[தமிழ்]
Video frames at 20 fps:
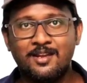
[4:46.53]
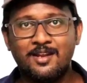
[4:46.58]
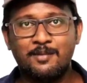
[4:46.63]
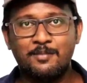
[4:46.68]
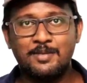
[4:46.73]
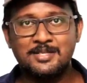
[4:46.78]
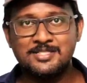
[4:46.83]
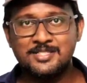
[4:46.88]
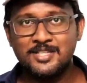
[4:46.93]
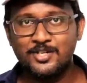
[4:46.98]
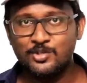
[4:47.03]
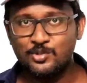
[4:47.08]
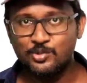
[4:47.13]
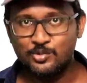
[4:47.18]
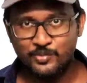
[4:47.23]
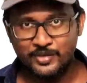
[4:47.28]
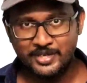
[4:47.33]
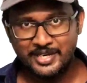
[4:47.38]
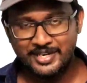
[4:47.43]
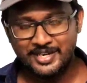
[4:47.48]
நம்ம ஜட்டு
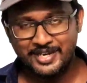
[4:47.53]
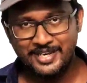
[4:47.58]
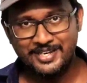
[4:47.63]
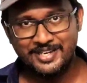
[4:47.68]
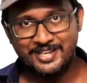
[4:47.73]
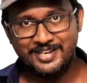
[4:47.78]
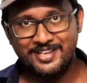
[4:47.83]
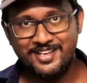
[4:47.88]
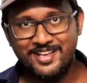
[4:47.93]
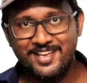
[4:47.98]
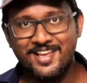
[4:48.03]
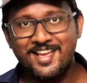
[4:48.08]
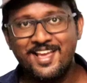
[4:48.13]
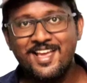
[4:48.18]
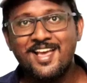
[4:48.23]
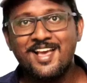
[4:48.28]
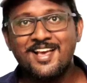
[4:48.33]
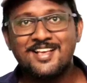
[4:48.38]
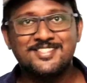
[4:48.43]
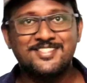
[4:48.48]
விக்கெட் ஆகிட்டார்
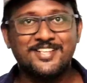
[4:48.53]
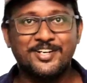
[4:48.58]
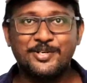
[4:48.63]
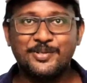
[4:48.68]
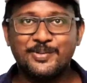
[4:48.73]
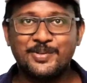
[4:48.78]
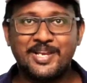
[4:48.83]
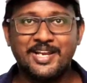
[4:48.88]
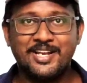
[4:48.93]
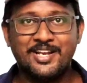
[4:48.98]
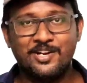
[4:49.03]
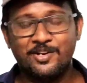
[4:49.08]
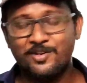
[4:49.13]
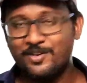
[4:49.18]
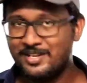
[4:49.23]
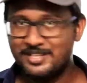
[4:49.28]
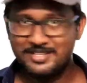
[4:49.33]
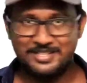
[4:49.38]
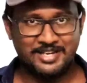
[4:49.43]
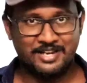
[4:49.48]
ஜட்டு விக்கெட்
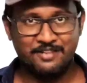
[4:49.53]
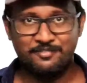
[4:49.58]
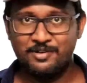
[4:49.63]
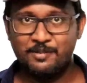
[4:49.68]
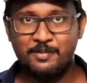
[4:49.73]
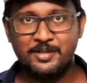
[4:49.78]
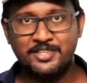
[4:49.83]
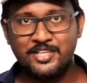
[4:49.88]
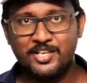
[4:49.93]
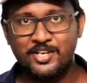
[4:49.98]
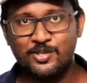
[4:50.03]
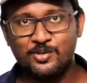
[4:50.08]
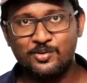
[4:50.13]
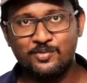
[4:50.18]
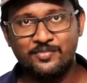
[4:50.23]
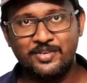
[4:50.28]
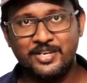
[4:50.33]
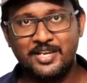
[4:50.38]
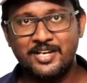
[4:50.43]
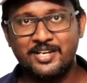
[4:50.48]
ஆனால் அது கன்ஃபார்மாக
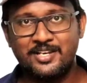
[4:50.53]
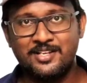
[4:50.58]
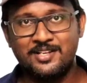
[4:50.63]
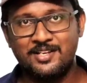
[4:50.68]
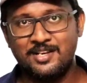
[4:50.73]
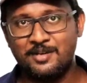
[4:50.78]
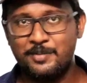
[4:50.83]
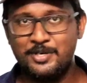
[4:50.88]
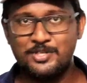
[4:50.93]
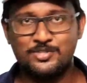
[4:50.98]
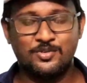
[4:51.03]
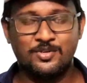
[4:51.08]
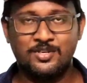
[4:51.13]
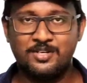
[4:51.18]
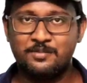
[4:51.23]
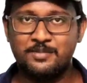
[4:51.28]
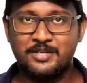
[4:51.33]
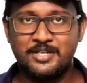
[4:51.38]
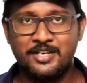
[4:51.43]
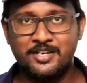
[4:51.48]
தெரியும் விக்கெட்டு அப்படின்னு
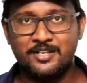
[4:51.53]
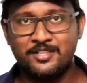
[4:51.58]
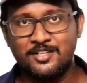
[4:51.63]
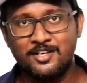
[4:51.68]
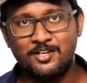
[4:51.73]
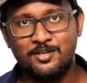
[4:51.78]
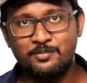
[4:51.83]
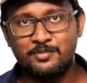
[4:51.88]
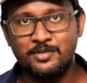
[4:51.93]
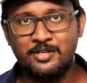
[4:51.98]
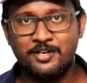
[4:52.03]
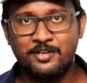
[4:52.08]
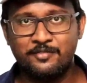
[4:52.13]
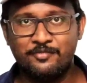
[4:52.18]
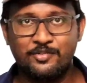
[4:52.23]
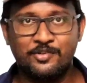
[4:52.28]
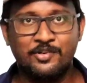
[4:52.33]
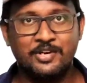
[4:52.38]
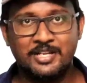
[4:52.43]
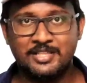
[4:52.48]
சொல்லிட்டு பட் இருந்தாலும்
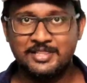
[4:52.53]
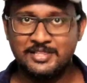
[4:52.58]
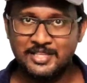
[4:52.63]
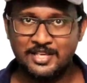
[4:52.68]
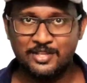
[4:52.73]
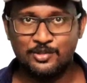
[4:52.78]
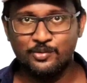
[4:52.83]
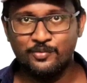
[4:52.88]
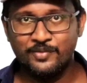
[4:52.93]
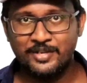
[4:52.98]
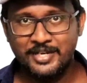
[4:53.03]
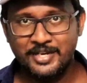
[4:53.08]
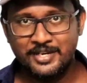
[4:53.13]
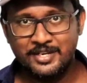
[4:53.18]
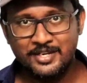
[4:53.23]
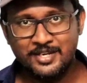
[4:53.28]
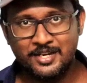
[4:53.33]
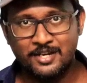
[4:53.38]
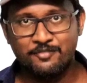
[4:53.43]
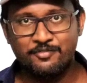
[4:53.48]
ரிவ்யூ எடுத்து அதுவும்
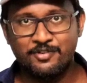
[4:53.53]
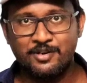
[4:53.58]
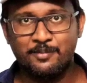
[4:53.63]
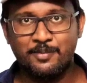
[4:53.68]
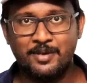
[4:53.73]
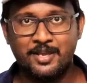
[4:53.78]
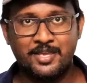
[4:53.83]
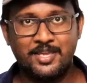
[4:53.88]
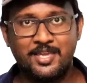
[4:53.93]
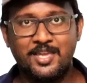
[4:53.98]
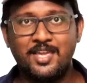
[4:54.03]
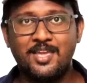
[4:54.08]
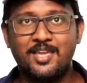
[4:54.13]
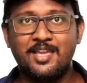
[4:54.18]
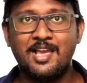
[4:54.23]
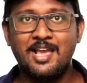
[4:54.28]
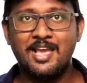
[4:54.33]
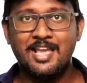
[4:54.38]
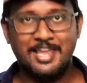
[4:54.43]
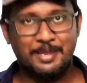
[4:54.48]
விக்கெட்டுன்னு கன்ஃபார்ம் ஆகி
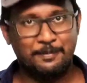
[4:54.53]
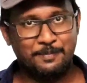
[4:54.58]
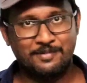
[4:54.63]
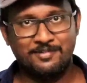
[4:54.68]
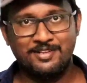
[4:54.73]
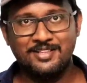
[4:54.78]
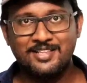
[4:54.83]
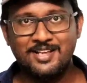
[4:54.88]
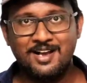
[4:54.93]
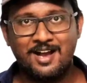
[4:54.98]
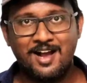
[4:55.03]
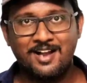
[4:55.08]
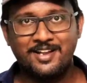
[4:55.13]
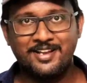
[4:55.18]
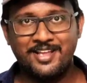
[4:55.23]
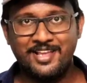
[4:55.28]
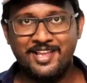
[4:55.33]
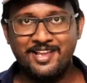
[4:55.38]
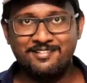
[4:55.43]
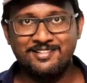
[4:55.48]
இப்போ வந்து
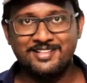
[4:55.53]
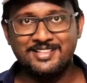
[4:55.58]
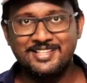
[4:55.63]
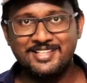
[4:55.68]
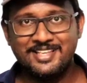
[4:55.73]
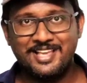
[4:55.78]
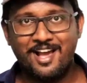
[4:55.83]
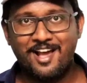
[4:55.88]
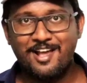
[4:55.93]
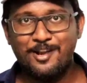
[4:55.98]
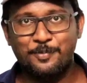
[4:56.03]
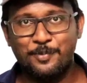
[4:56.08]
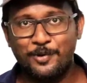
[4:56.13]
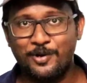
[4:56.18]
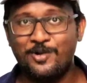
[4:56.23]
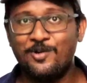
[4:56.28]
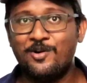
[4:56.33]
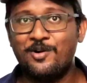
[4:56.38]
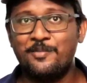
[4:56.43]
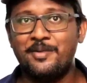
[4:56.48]
ஆட்டையே வந்து யார்
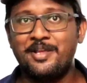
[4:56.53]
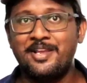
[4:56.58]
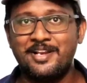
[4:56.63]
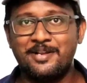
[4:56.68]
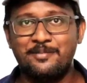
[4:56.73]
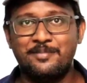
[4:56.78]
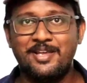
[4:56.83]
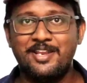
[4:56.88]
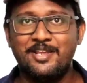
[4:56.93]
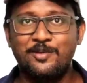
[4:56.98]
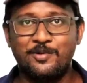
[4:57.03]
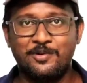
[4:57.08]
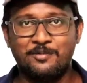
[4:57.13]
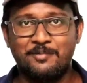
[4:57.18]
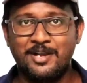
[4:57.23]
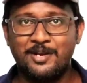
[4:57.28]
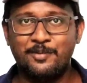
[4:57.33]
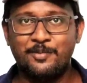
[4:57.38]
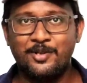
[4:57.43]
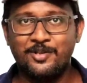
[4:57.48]
பக்கம் அப்படிங்கிற மாதிரி
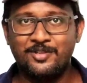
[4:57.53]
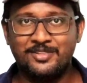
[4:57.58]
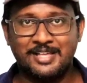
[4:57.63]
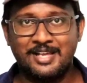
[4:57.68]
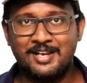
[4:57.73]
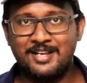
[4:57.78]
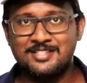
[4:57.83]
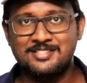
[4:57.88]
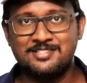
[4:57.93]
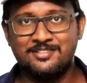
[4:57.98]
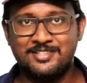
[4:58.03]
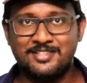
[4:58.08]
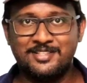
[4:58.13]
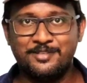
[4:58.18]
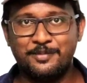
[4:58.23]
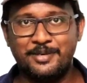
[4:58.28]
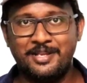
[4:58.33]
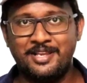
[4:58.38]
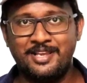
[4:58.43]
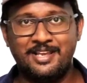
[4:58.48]
ஒரு மறுபடியும் தராஸ்
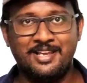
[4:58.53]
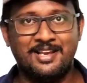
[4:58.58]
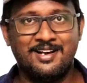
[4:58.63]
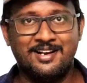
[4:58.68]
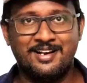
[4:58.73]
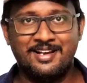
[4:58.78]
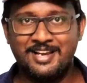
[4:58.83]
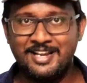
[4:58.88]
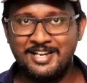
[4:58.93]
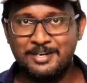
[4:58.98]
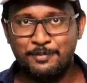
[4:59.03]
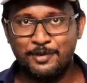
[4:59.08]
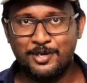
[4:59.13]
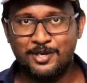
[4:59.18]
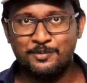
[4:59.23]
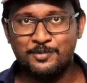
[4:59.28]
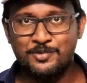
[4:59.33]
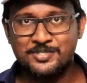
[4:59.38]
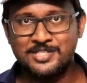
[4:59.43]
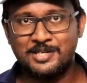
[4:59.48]
வந்து இப்படி ரெண்டு
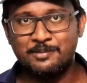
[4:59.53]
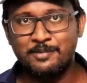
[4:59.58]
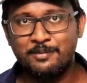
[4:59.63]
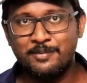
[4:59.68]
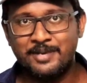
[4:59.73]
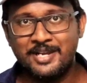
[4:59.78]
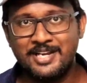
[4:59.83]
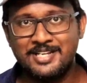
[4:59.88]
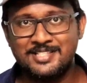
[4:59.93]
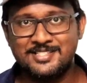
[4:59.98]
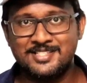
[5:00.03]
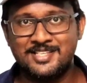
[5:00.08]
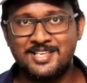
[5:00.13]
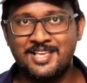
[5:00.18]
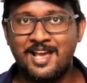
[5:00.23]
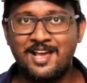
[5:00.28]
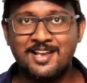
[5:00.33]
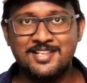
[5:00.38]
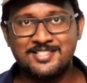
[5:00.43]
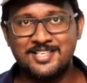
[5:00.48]
பக்கமும் சமமாயிடுச்சு
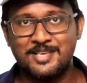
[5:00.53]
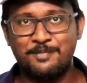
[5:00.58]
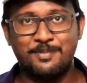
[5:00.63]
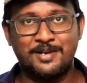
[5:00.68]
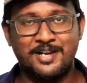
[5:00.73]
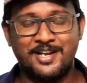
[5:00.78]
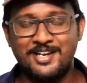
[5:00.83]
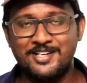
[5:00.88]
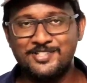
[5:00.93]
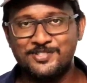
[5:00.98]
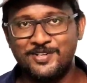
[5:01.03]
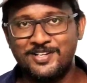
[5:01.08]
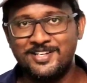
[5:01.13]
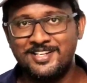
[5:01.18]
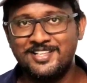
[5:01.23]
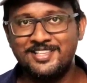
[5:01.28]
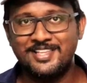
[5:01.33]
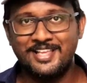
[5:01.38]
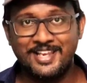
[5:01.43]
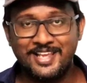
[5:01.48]
யார் ஜெயிப்பாங்கன்னு
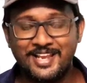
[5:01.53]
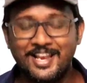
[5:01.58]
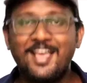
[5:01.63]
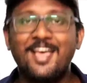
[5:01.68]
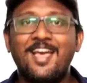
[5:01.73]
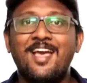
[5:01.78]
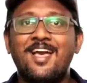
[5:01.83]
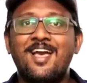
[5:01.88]
சொல்லிட்டு தெரியல